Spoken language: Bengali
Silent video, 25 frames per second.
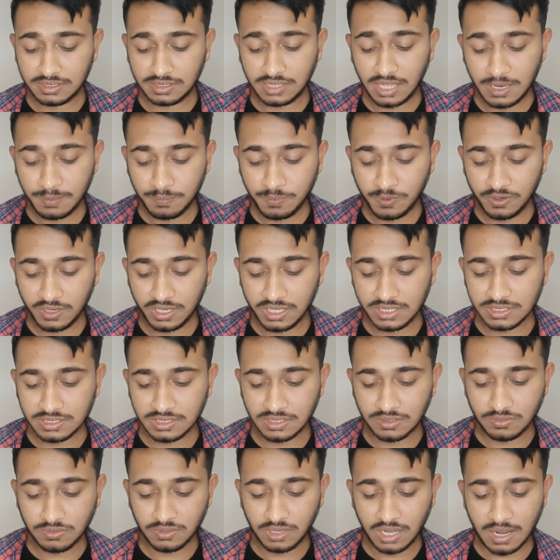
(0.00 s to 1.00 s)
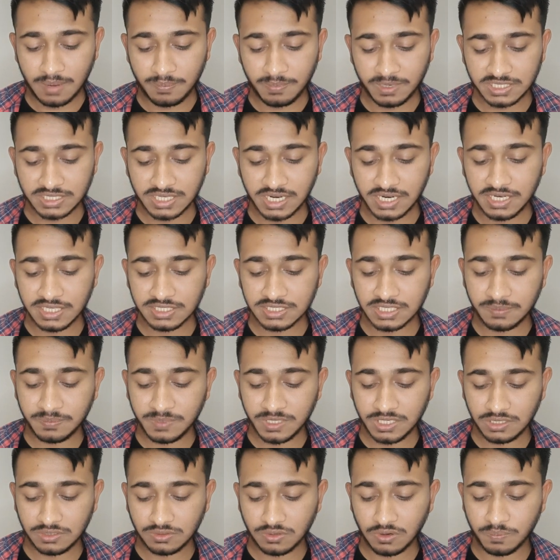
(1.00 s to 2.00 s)
তারপর এই যে দেখুন আমার ষাট হাজার
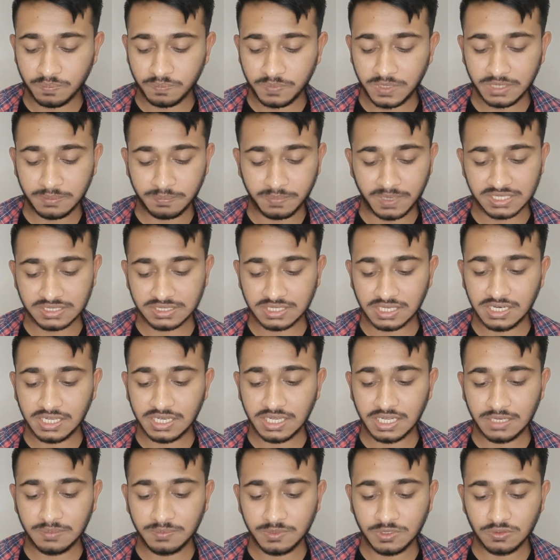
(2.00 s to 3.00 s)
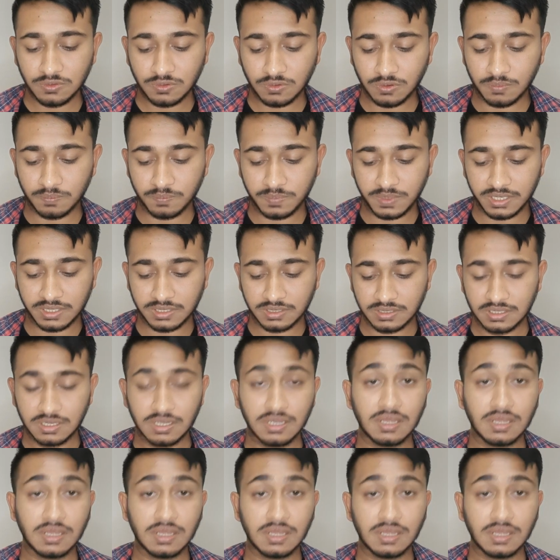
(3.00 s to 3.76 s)
মিনিট কমপ্লিট পাঁচটা লিগালি ভিডিও কমপ্লিট